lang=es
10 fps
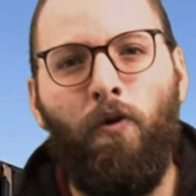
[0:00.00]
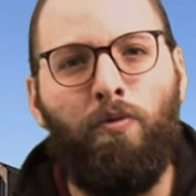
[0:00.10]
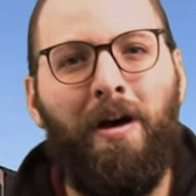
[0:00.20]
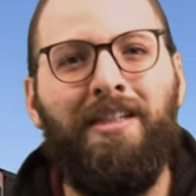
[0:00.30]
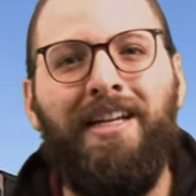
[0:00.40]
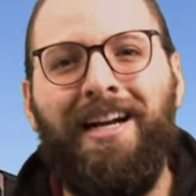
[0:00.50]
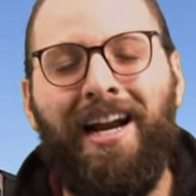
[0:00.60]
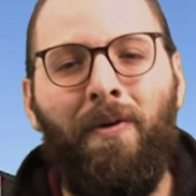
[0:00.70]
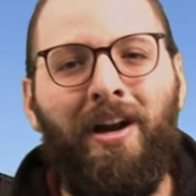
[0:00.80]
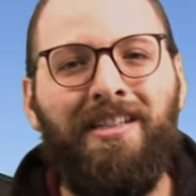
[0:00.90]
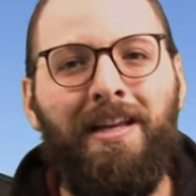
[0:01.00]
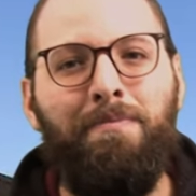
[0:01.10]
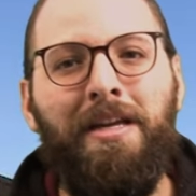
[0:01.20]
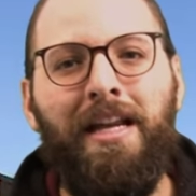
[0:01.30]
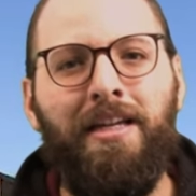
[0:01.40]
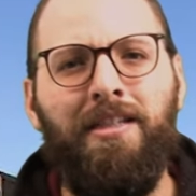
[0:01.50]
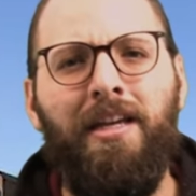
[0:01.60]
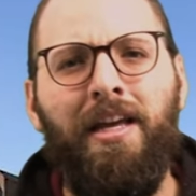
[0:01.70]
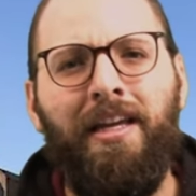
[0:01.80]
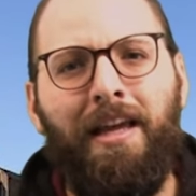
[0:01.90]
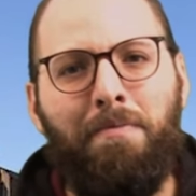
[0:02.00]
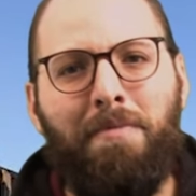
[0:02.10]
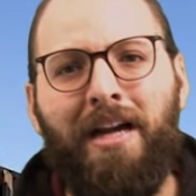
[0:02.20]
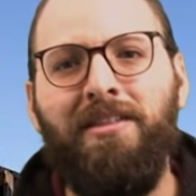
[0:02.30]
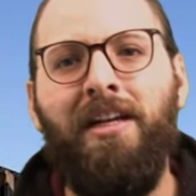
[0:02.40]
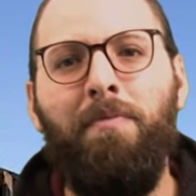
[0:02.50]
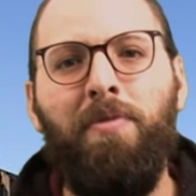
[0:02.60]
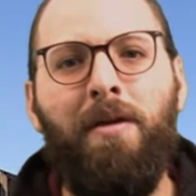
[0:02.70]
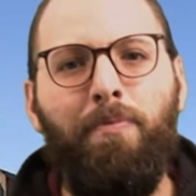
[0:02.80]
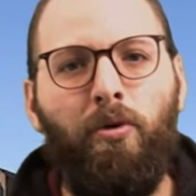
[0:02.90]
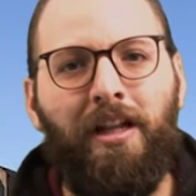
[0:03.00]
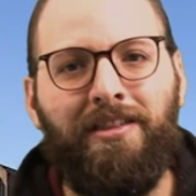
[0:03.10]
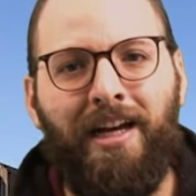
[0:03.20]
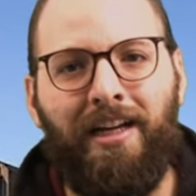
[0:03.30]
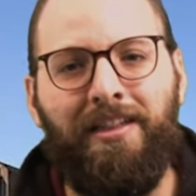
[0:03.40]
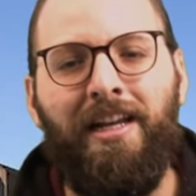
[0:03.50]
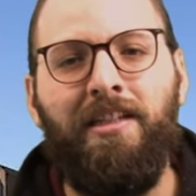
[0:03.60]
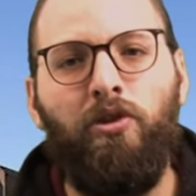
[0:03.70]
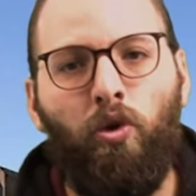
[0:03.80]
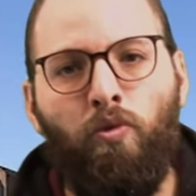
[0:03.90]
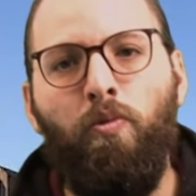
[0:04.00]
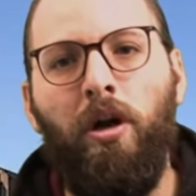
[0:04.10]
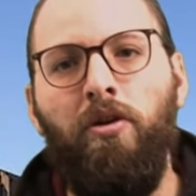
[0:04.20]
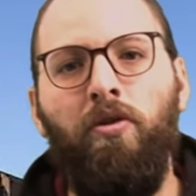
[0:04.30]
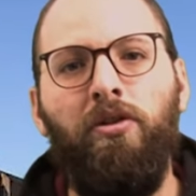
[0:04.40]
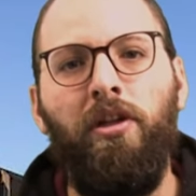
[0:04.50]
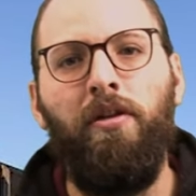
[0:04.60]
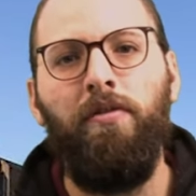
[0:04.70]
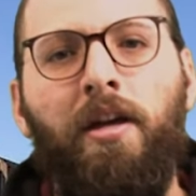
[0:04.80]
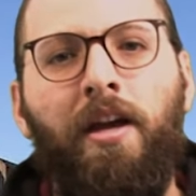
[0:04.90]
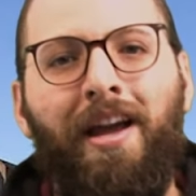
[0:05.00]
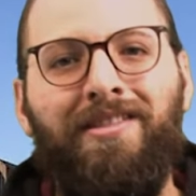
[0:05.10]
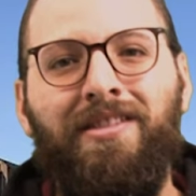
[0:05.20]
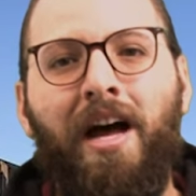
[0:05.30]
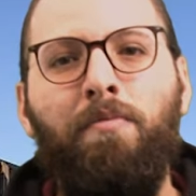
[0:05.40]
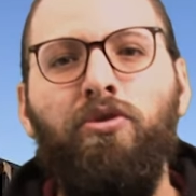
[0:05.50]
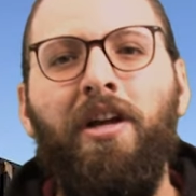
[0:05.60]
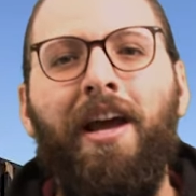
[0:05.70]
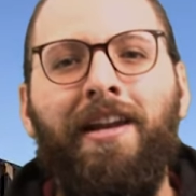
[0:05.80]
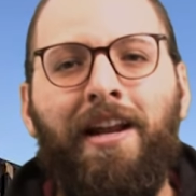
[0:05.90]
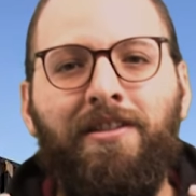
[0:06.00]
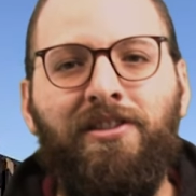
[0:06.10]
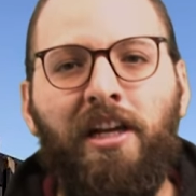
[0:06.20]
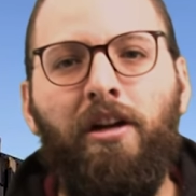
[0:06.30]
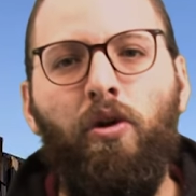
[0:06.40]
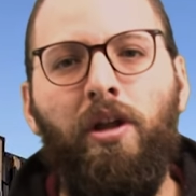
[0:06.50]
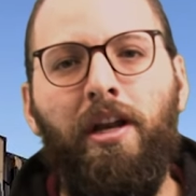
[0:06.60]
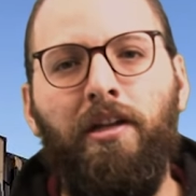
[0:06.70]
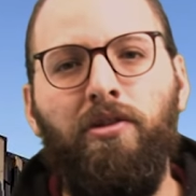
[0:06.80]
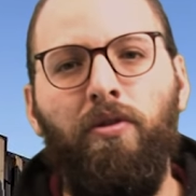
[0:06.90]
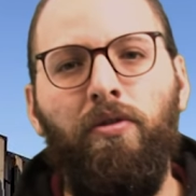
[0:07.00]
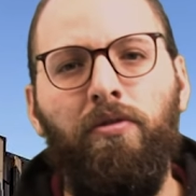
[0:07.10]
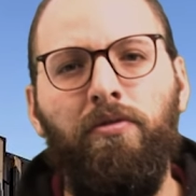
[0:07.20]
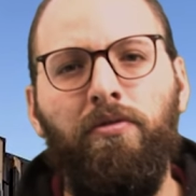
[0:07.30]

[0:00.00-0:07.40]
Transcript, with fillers: formarse caravanas de miles que marchan a pie por las carreteras rumbo al norte. Estamos en el siglo del éxodo.